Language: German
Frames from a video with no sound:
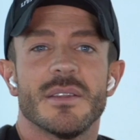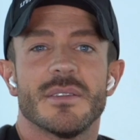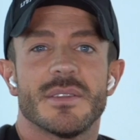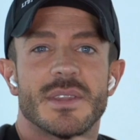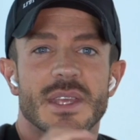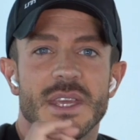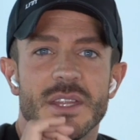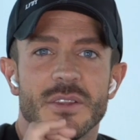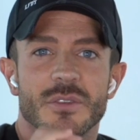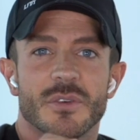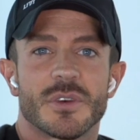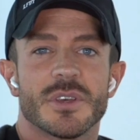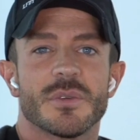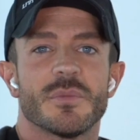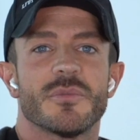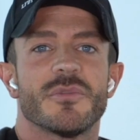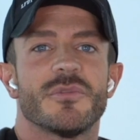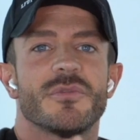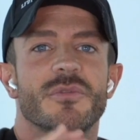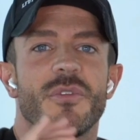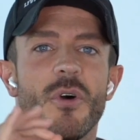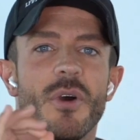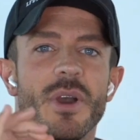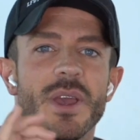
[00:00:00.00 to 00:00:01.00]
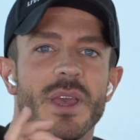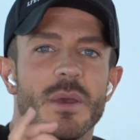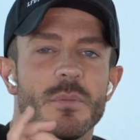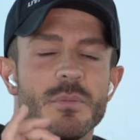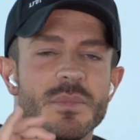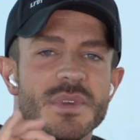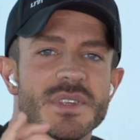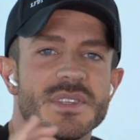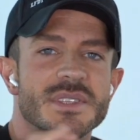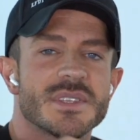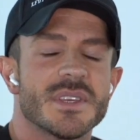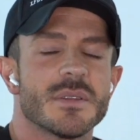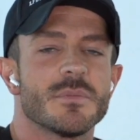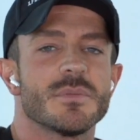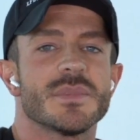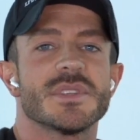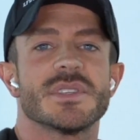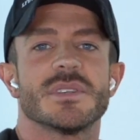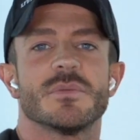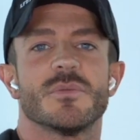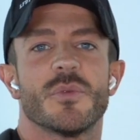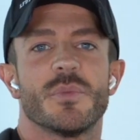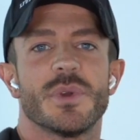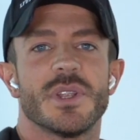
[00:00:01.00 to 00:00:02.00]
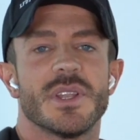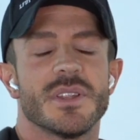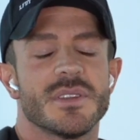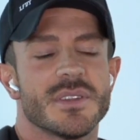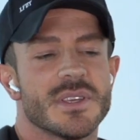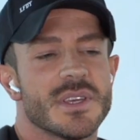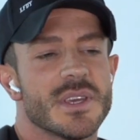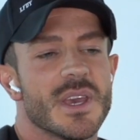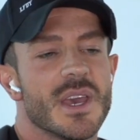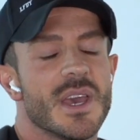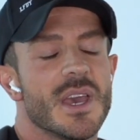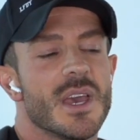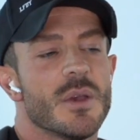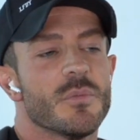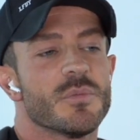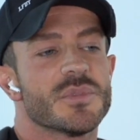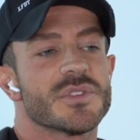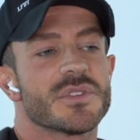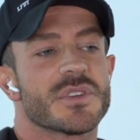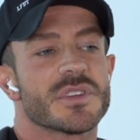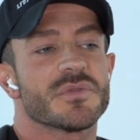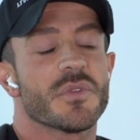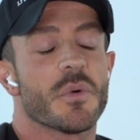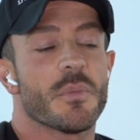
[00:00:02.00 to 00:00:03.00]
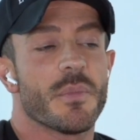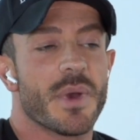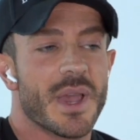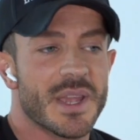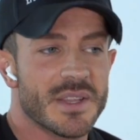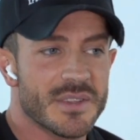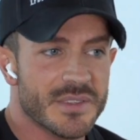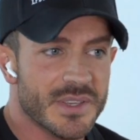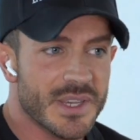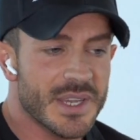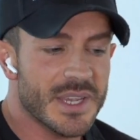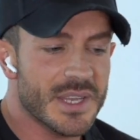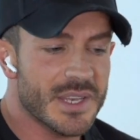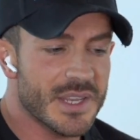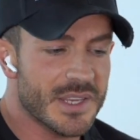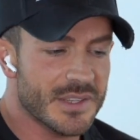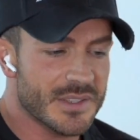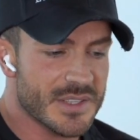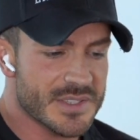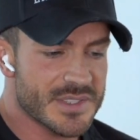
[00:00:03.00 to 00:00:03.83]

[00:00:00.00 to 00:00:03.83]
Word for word: dehnt euch vorher ein bisschen, ein bisschen Mobility, besonders vom Beintraining.